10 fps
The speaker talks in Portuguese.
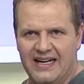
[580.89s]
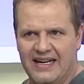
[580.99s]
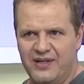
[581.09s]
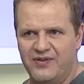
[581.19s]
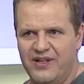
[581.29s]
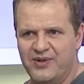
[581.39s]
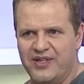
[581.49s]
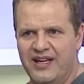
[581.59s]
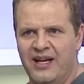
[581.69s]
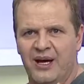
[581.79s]
Aqueles filhos
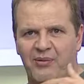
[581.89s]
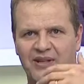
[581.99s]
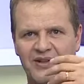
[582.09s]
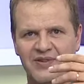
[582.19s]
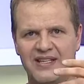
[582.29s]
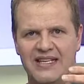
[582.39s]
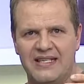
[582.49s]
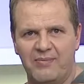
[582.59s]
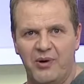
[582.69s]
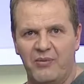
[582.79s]
que muitas vezes,
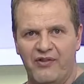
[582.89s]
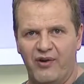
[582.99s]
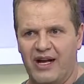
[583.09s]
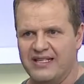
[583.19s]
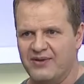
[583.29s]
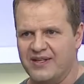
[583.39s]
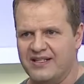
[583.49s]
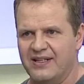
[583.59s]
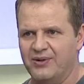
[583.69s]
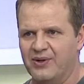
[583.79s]
assim, por uma vocação
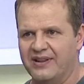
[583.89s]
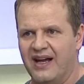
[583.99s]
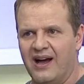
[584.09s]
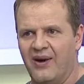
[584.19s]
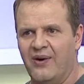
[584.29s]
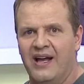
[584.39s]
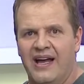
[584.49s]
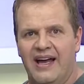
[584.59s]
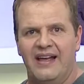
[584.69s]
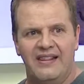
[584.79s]
sacerdotal,
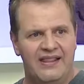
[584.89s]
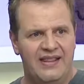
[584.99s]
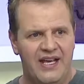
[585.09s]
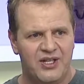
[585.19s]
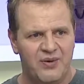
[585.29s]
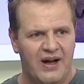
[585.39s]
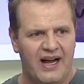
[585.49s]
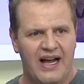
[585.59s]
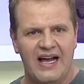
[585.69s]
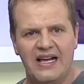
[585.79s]
é, deixam a
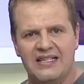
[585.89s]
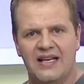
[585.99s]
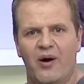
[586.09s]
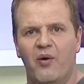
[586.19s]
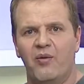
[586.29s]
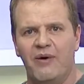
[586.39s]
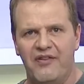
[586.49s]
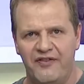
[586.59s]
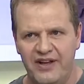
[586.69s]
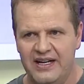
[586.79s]
casa ou uma
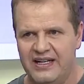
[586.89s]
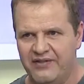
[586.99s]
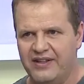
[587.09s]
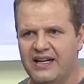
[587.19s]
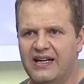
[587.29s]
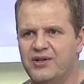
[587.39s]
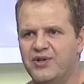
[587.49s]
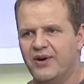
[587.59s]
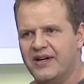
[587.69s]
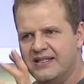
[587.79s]
filha na vida
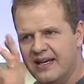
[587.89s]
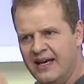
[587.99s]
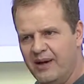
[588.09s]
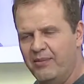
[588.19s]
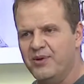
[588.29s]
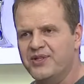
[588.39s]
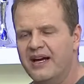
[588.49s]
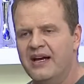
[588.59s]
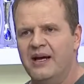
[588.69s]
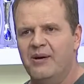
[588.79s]
religiosa, Isso. busca.